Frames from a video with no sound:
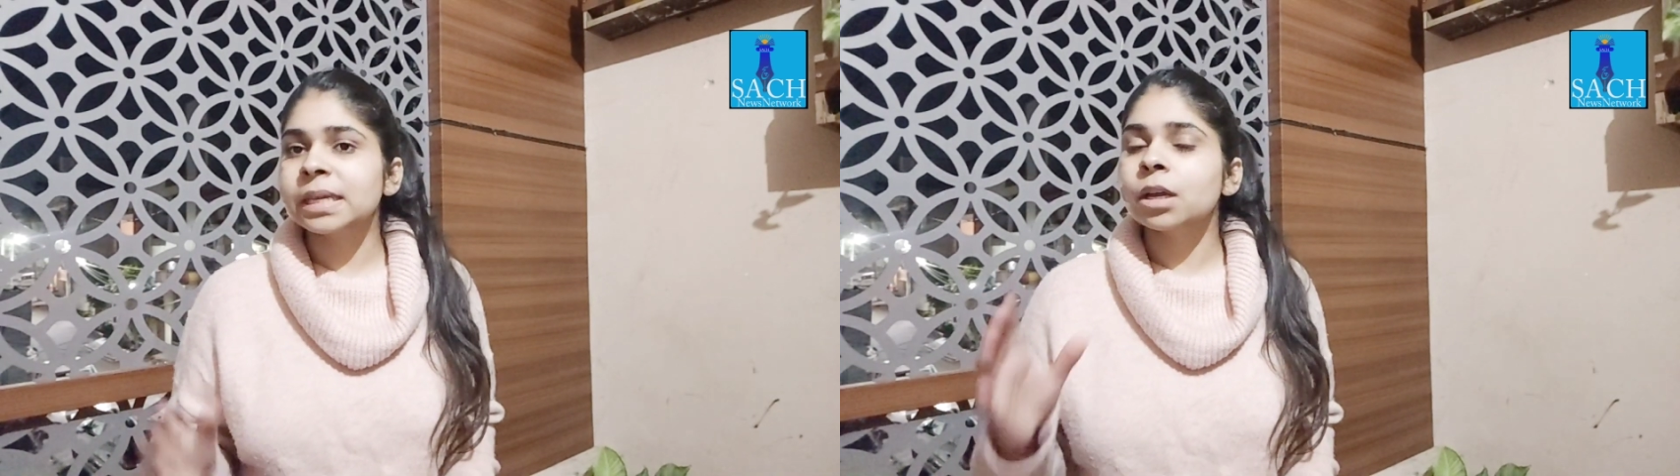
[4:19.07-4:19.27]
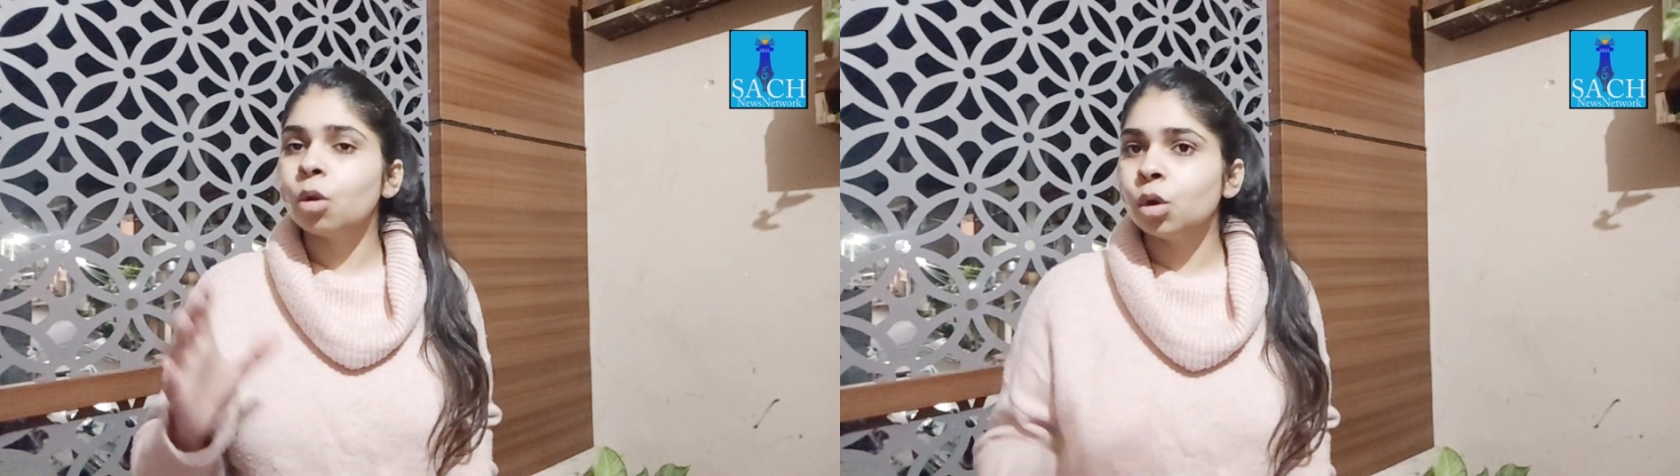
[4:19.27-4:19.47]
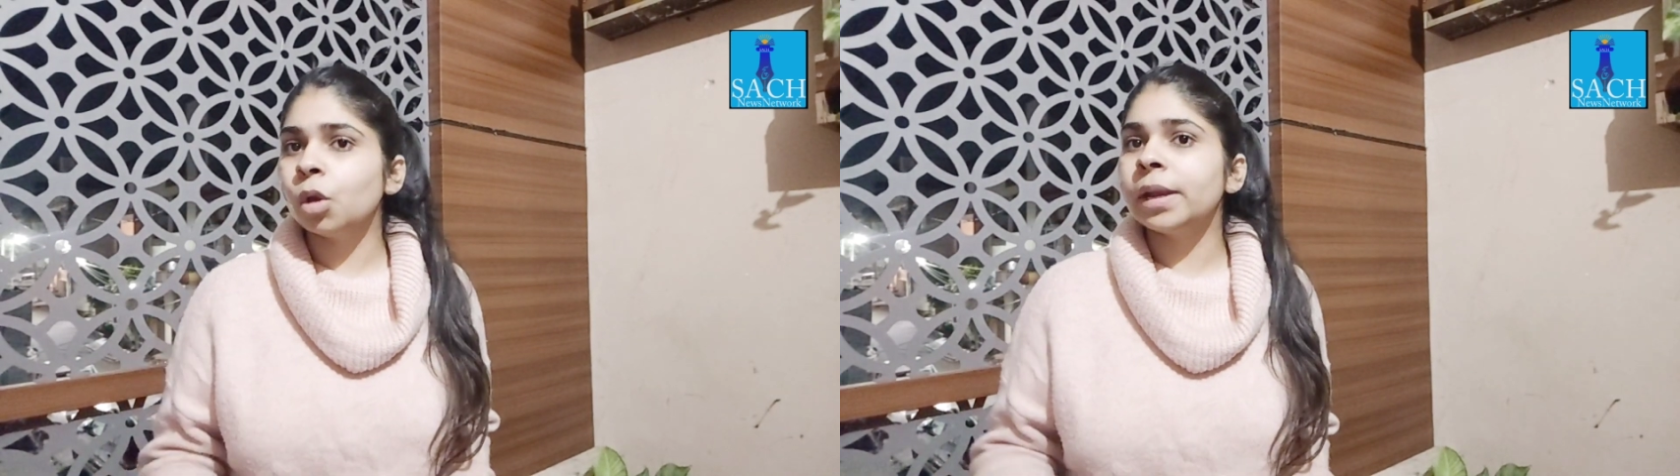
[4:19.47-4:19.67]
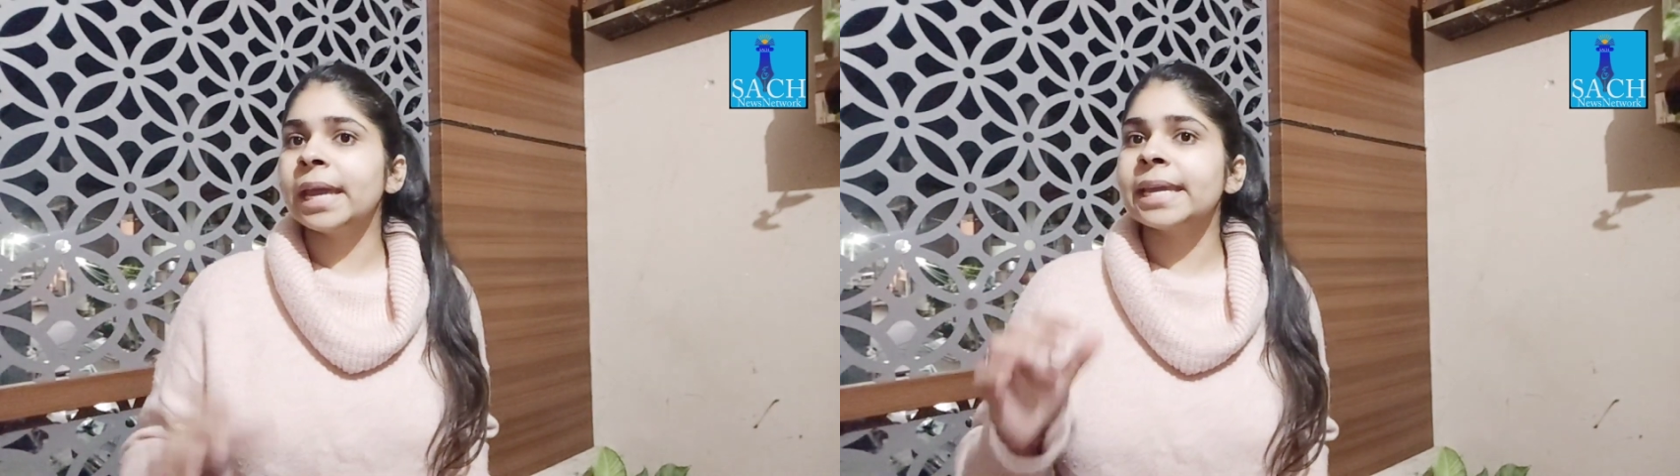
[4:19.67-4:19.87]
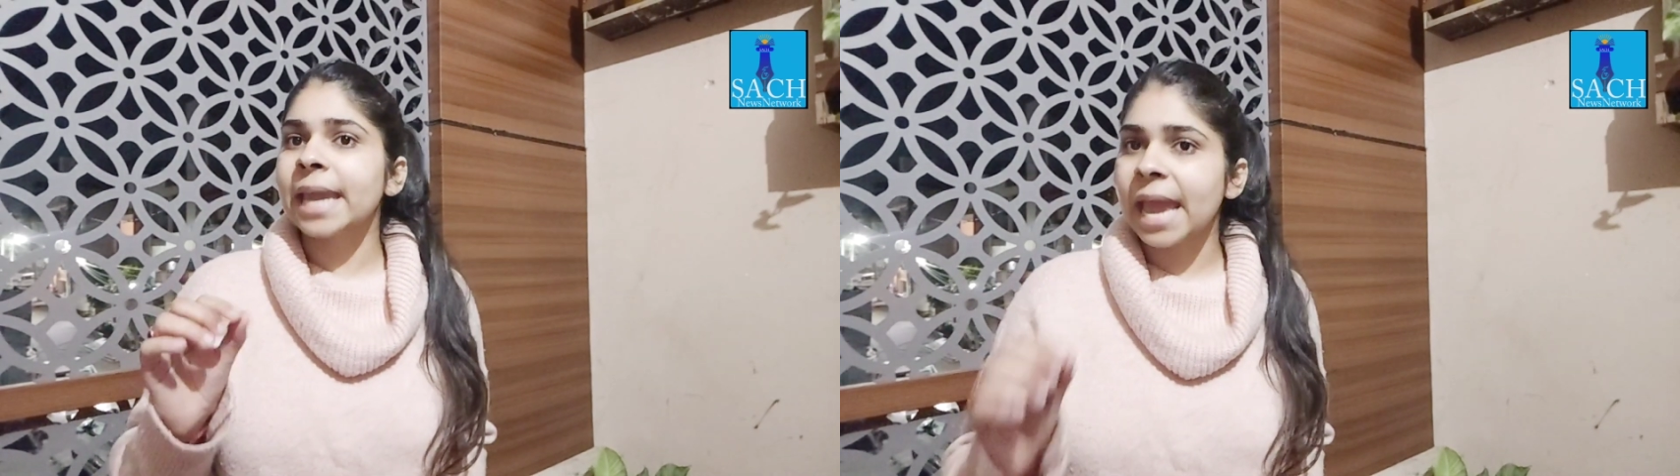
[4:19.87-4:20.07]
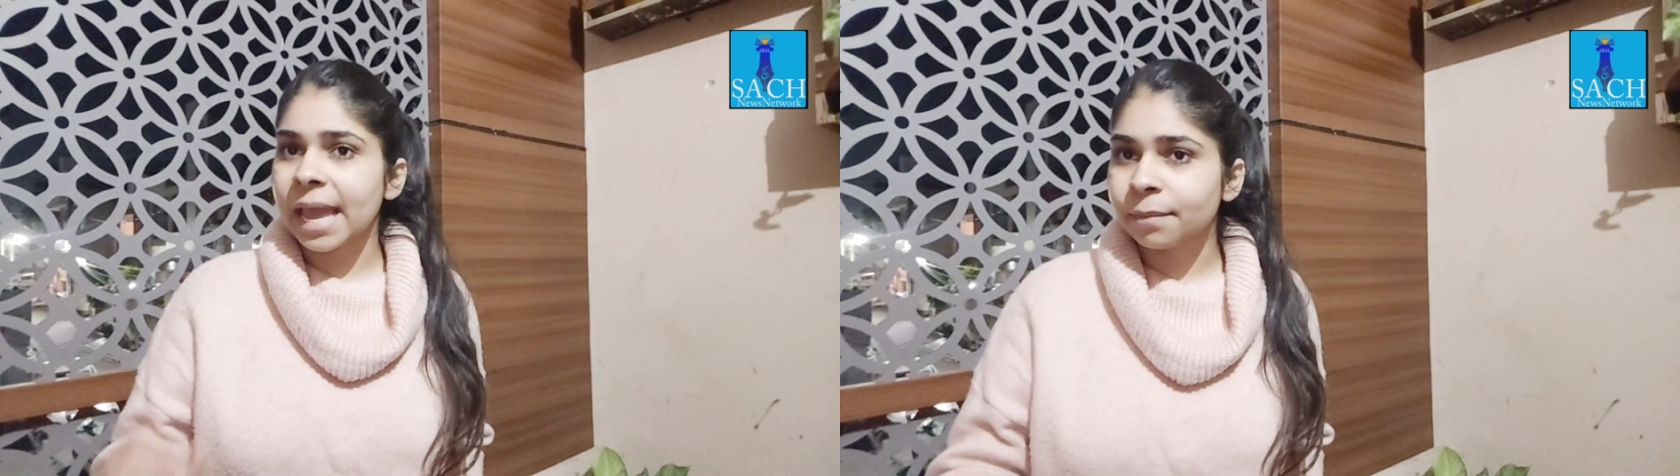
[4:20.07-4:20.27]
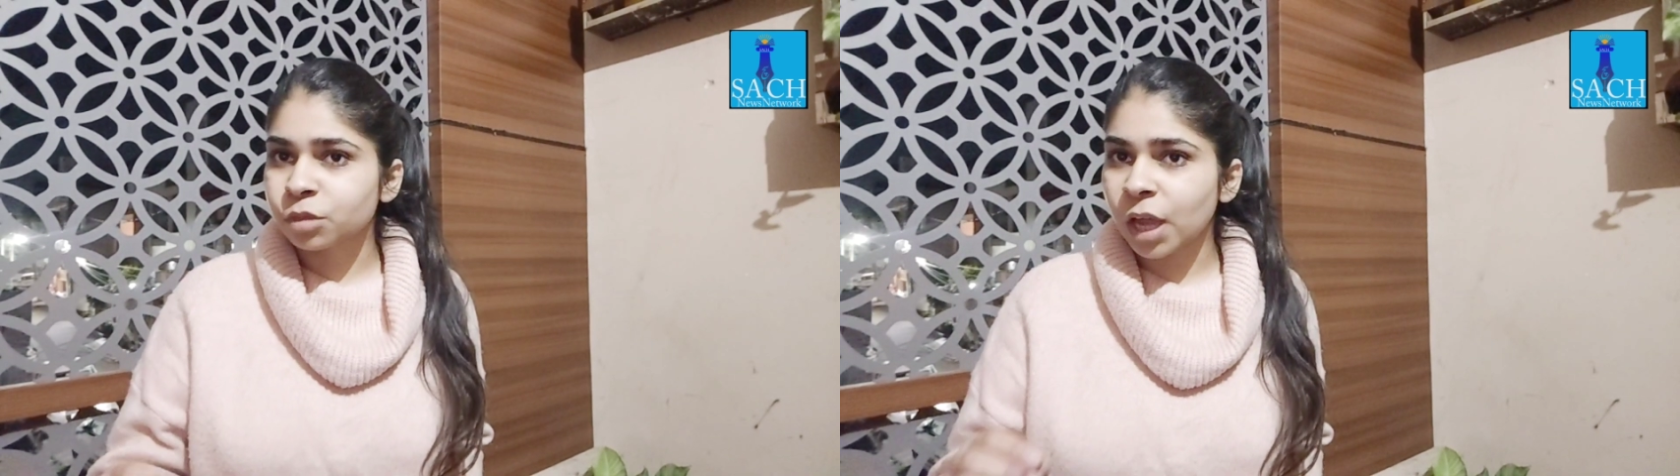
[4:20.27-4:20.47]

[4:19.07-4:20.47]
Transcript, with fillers: सिंह उन्होंने ये अहम